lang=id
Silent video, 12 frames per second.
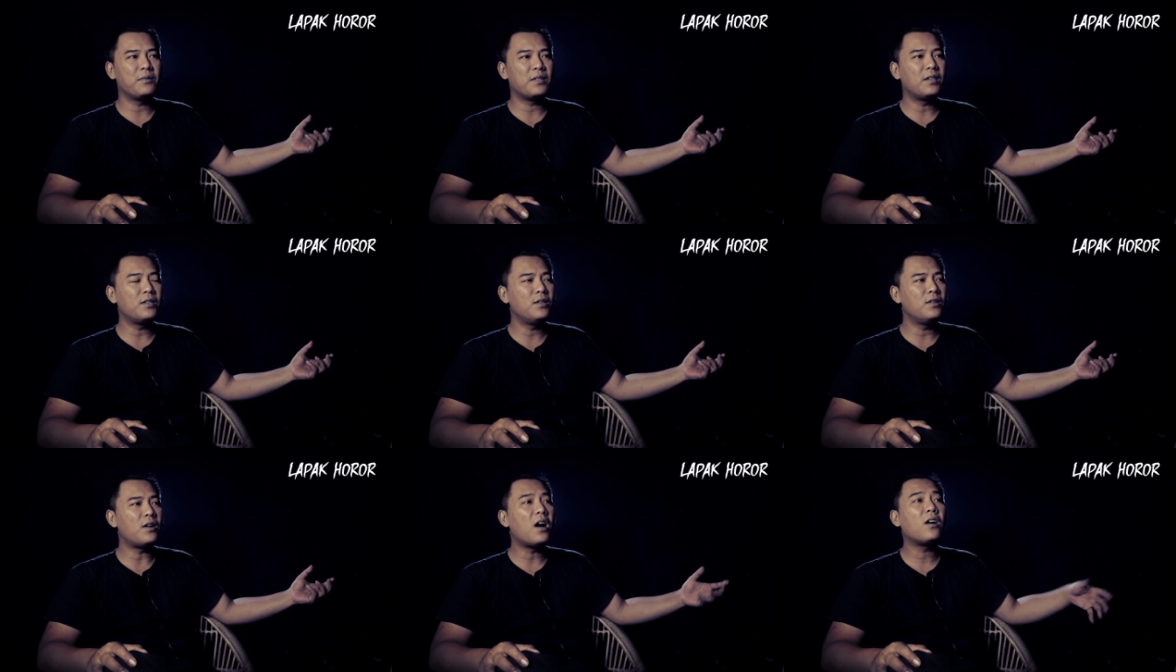
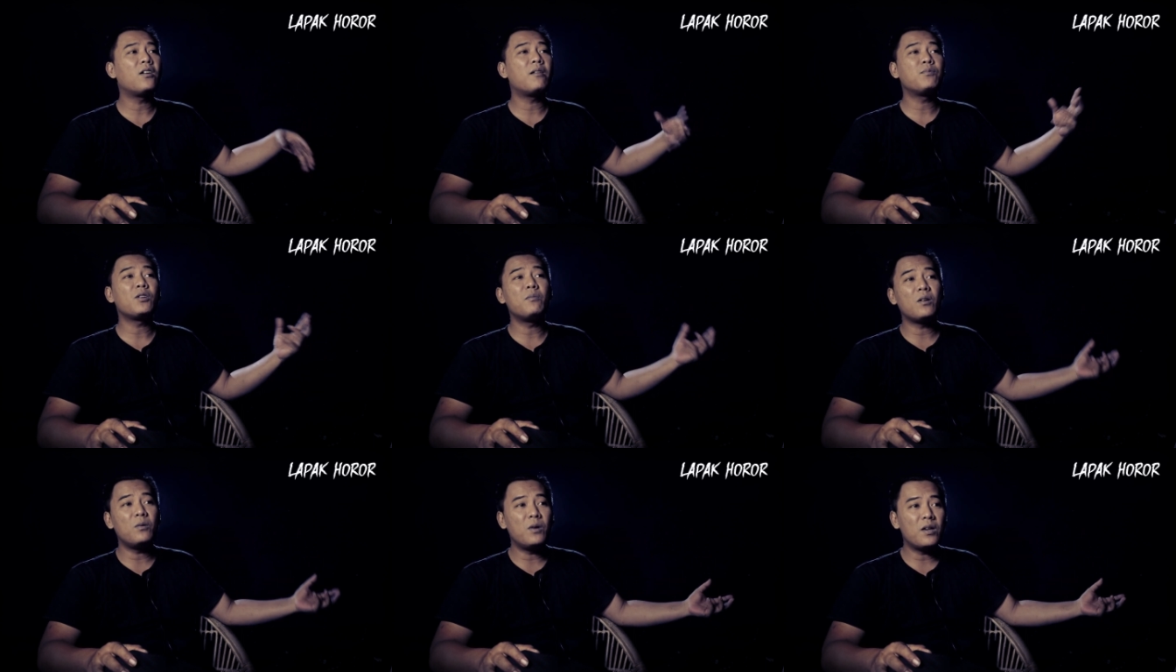Nanti ya akrab
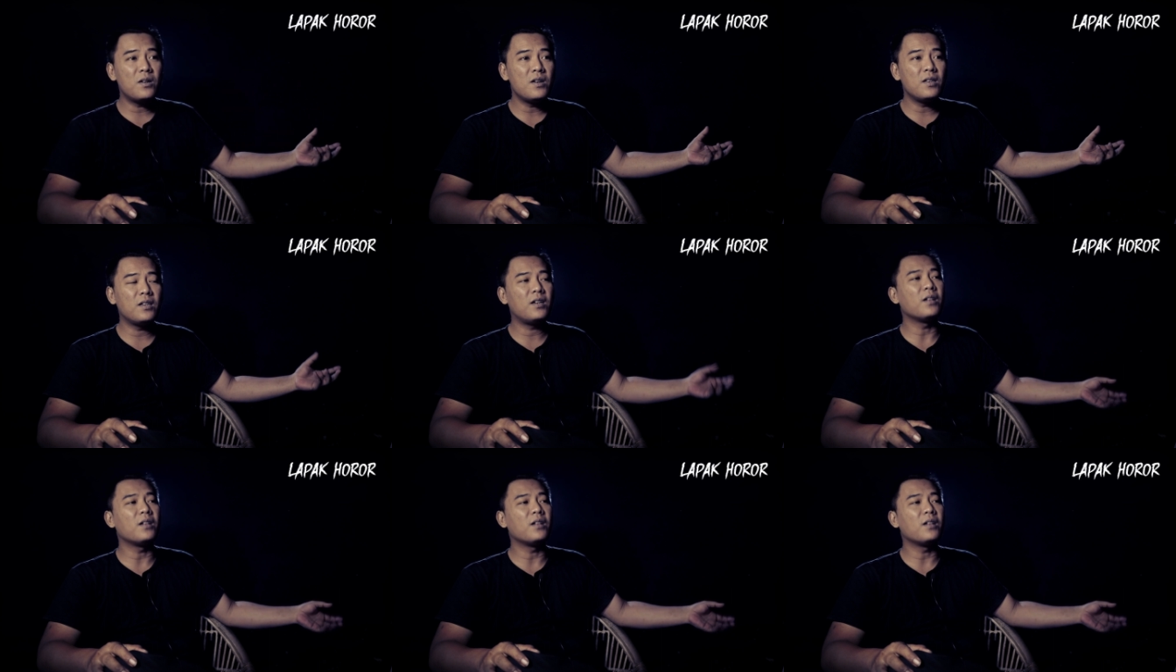sama keluarganya,